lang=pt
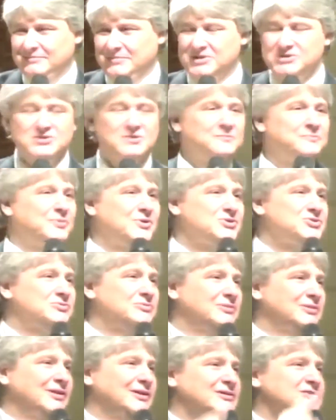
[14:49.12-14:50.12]
mas eu
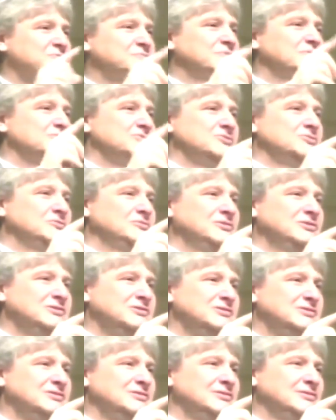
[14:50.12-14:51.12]
posso olhar as
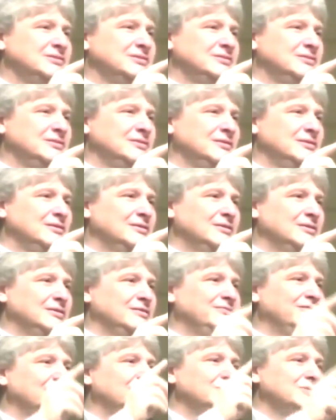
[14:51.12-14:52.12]
pessoas
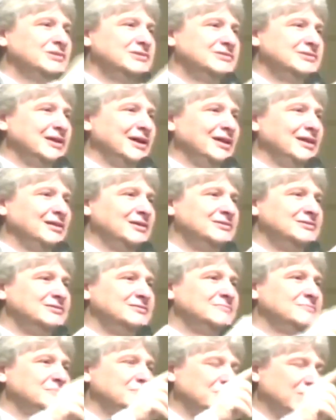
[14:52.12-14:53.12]
e
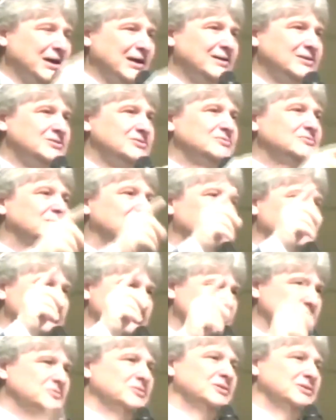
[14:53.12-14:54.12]
valorizá-las mais do que
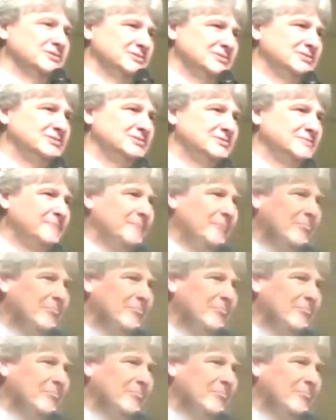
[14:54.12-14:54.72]
as coisas,